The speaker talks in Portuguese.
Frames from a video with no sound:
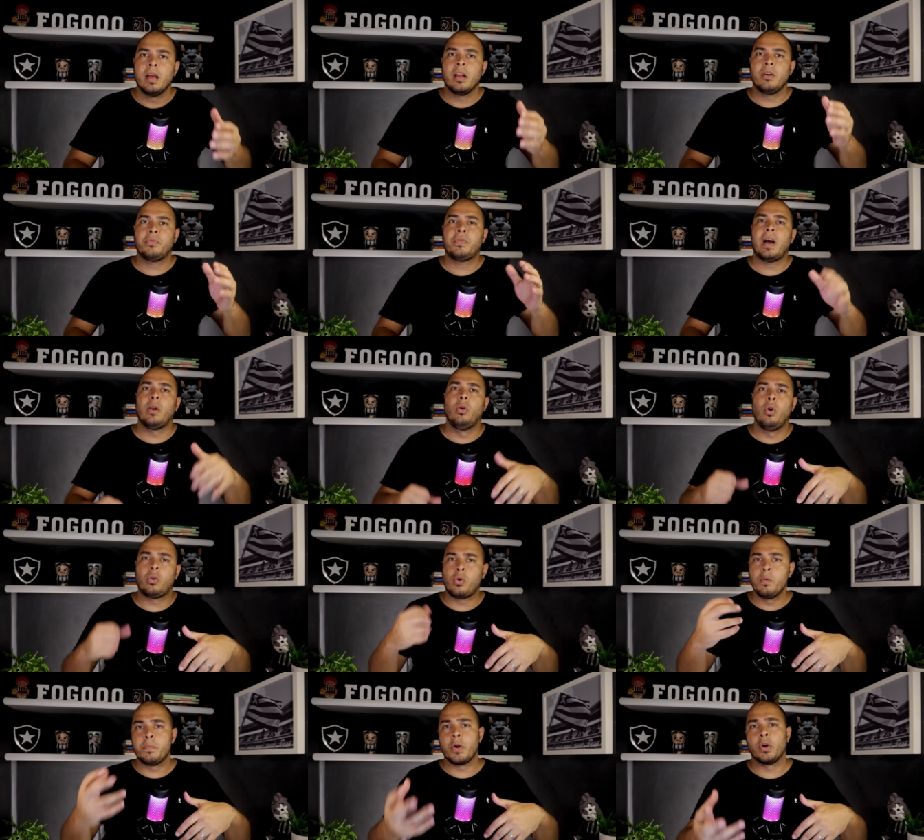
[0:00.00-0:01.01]
Ele falou
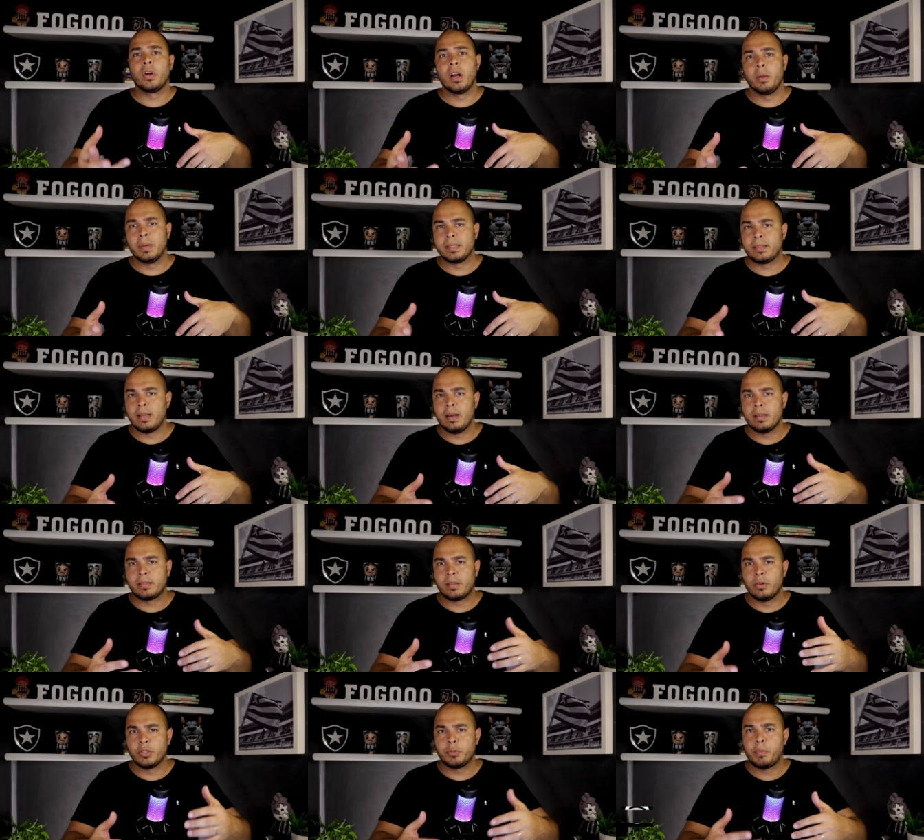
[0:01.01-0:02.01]
com o programa
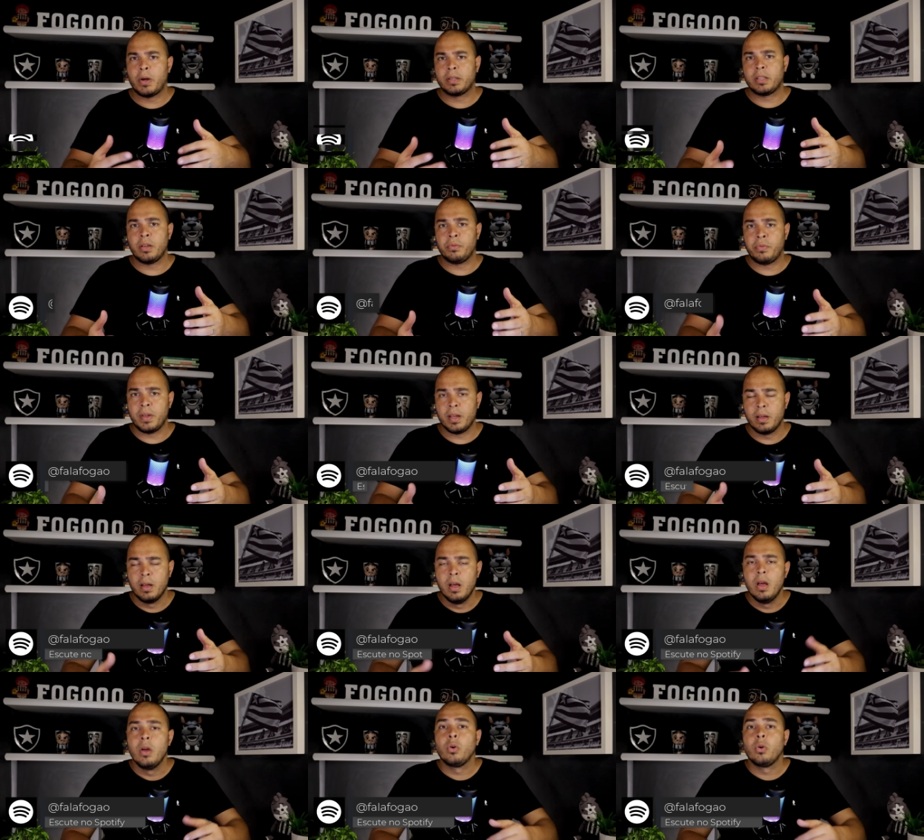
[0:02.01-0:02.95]
Seleção Sport TV,